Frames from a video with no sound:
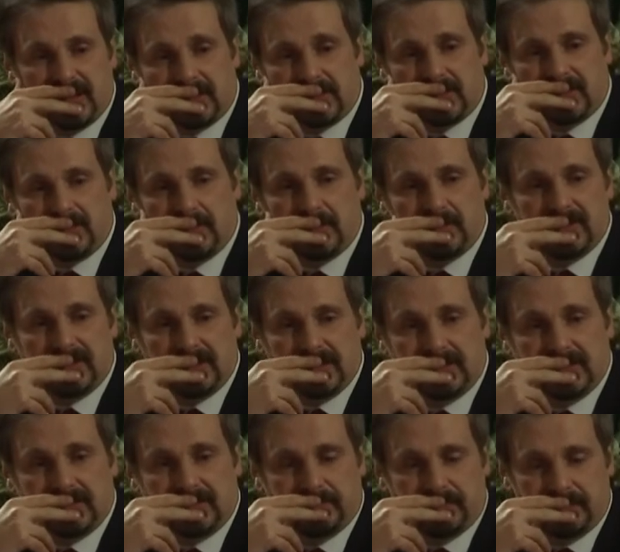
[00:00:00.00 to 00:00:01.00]
sento,
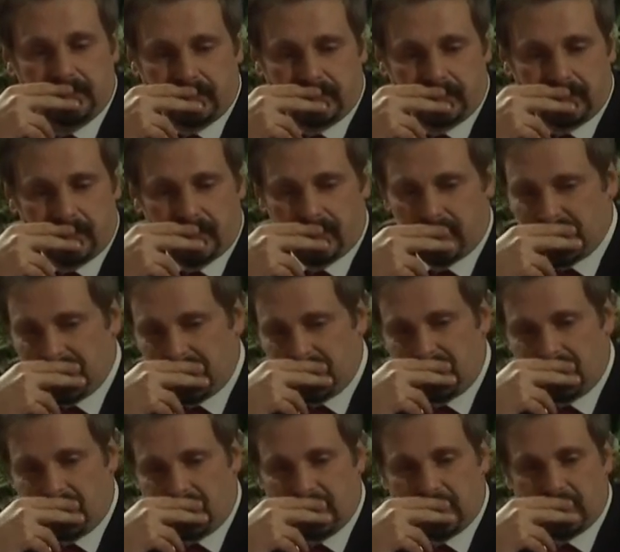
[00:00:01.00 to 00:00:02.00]
ehm,
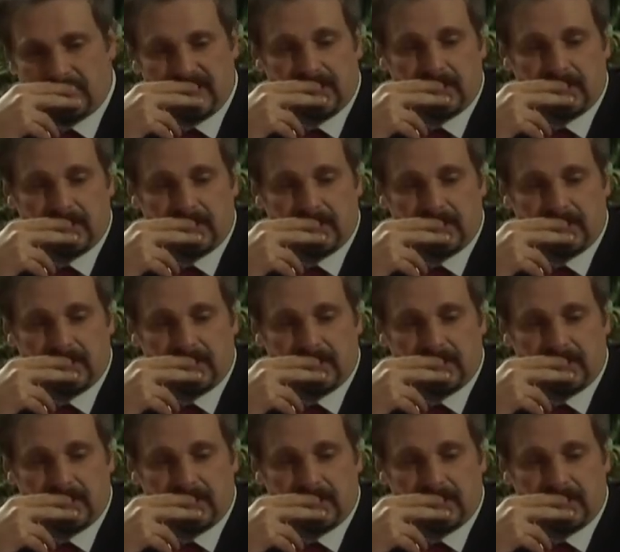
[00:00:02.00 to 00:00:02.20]
quando